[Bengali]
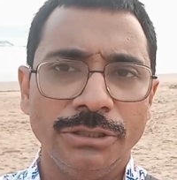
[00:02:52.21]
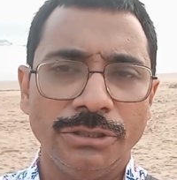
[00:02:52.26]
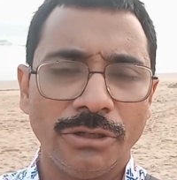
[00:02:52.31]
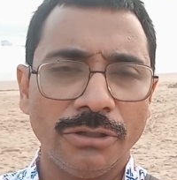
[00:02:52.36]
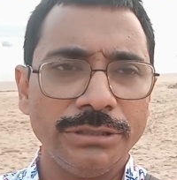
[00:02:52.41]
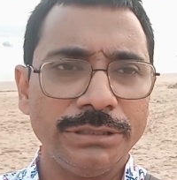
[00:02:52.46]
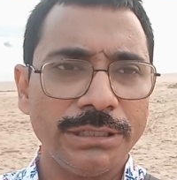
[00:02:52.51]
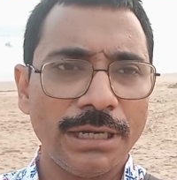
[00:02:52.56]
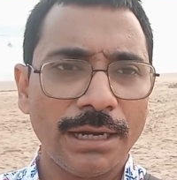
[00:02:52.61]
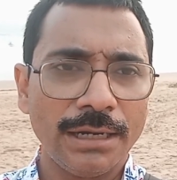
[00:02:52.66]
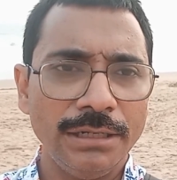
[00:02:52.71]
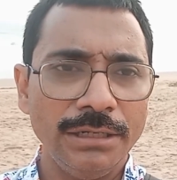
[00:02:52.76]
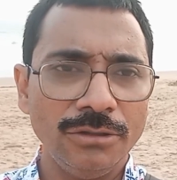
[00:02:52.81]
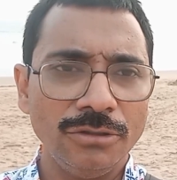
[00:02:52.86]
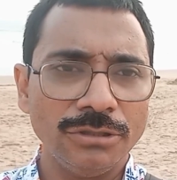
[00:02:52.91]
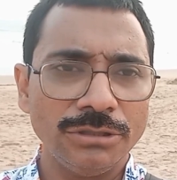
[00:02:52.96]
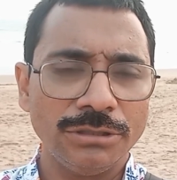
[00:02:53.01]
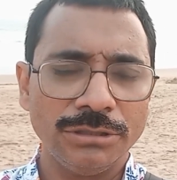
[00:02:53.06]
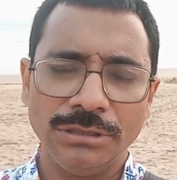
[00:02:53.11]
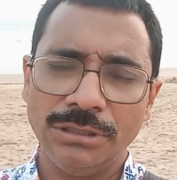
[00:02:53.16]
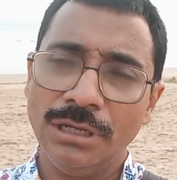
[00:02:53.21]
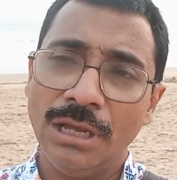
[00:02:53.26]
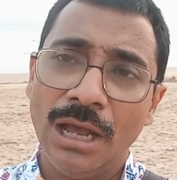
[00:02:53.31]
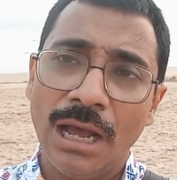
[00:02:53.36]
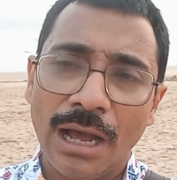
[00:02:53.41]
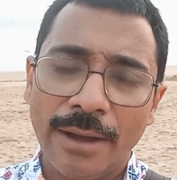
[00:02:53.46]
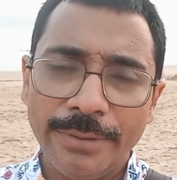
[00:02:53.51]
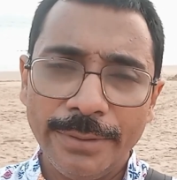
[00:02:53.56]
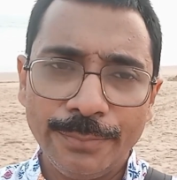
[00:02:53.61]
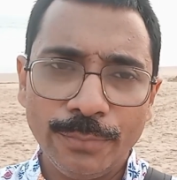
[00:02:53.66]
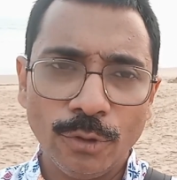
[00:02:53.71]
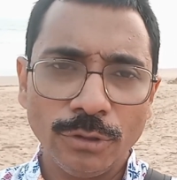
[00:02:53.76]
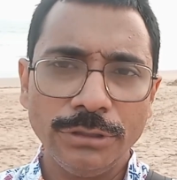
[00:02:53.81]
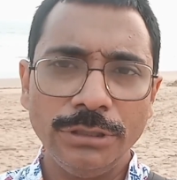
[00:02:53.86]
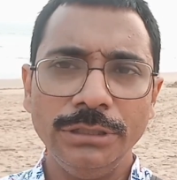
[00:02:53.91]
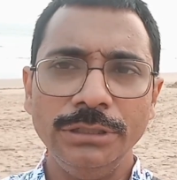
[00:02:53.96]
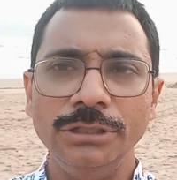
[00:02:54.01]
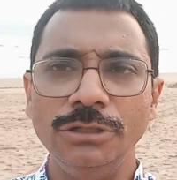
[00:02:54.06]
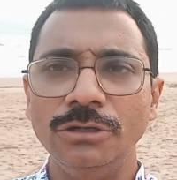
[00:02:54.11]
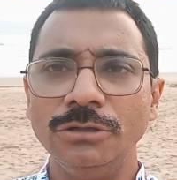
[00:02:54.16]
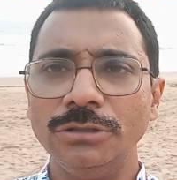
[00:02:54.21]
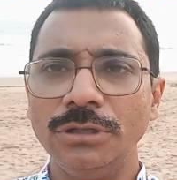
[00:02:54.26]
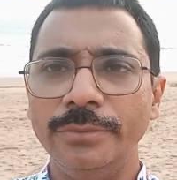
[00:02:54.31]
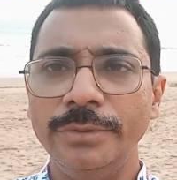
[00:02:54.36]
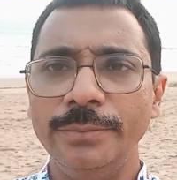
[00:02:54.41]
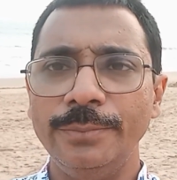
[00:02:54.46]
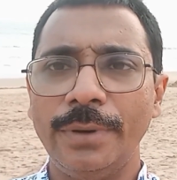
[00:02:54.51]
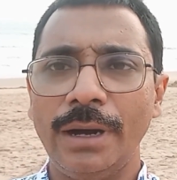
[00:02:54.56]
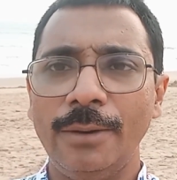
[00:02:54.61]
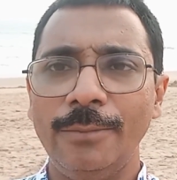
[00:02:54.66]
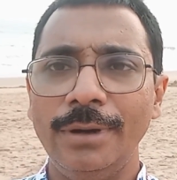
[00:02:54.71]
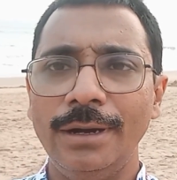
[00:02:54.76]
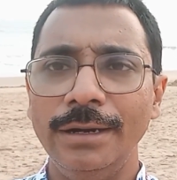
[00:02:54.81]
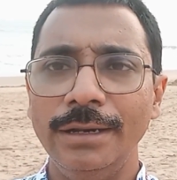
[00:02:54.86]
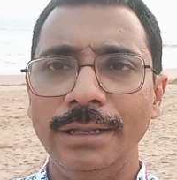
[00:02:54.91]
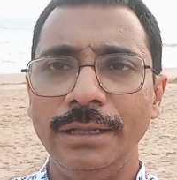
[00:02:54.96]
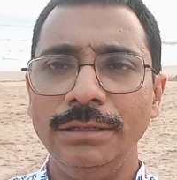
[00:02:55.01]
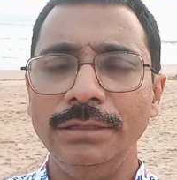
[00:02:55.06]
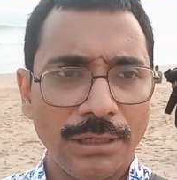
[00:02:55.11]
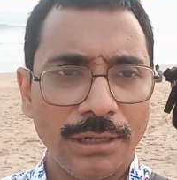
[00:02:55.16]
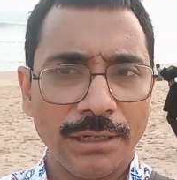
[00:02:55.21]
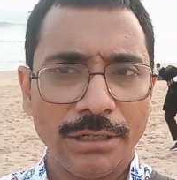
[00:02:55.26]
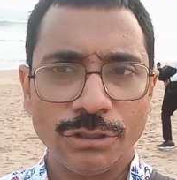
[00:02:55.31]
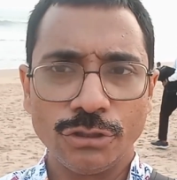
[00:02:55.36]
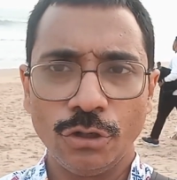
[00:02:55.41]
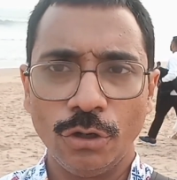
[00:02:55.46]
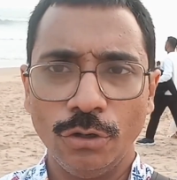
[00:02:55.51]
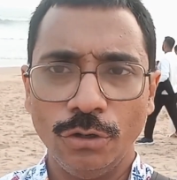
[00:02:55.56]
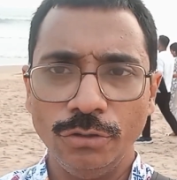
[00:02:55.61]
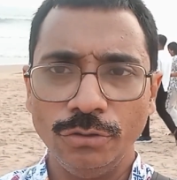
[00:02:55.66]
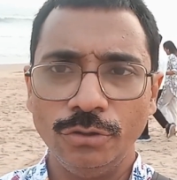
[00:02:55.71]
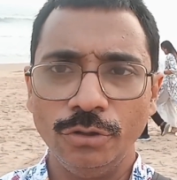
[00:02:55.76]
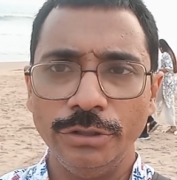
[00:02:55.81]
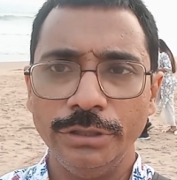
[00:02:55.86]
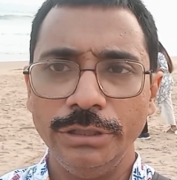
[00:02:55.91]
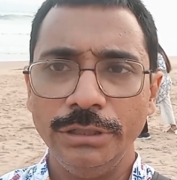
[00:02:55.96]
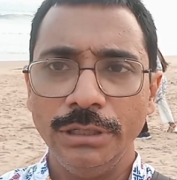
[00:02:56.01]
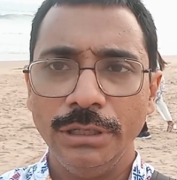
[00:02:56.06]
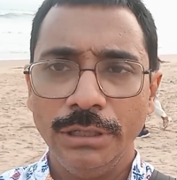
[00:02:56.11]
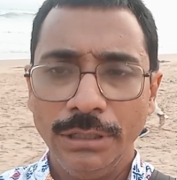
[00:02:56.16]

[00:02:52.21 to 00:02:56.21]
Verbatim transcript: যখন চাকরি করছি আমি প্রতিনিয়ত আমি বাবার এই কথাটাকে স্মরণ করি